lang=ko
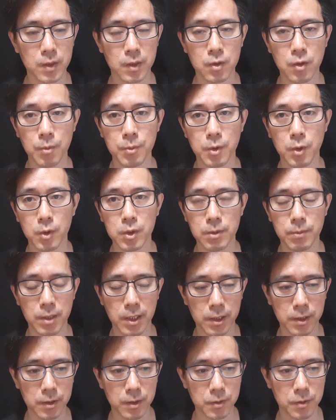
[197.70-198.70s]
좀 더 욕심을
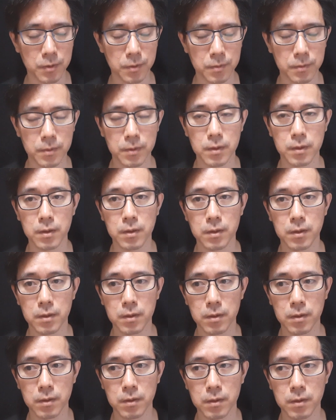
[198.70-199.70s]
내는 거죠.
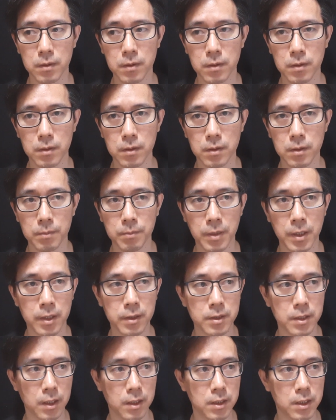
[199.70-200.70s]

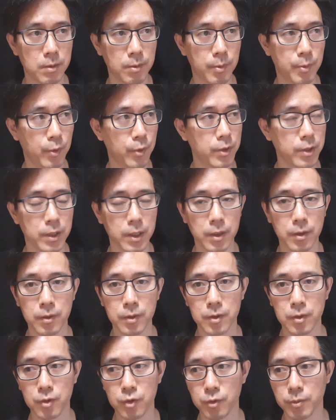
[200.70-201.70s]
8억짜리 집이 보이는 거예요.
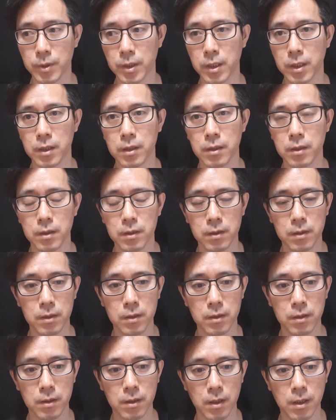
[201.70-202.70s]
주변에.
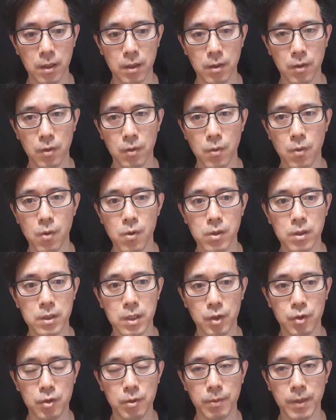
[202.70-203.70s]
5억을
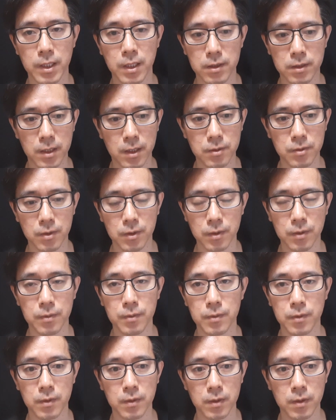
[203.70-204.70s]
대출받아 샀어요.
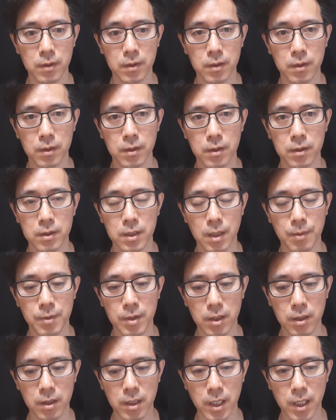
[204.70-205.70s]

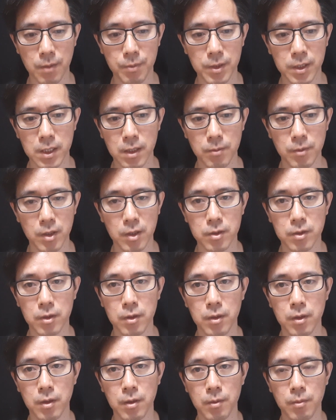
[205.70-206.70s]
3억을 내가 피땀
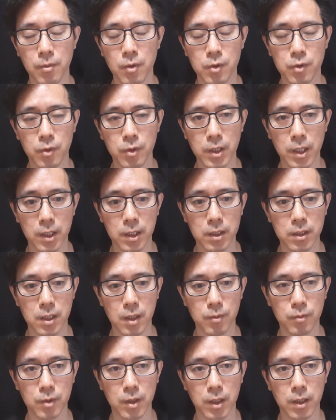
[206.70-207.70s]
흘려서 모은 돈이 아니기
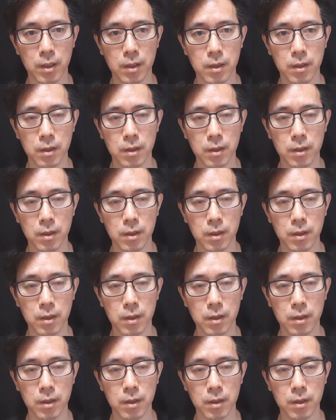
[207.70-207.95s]
때문에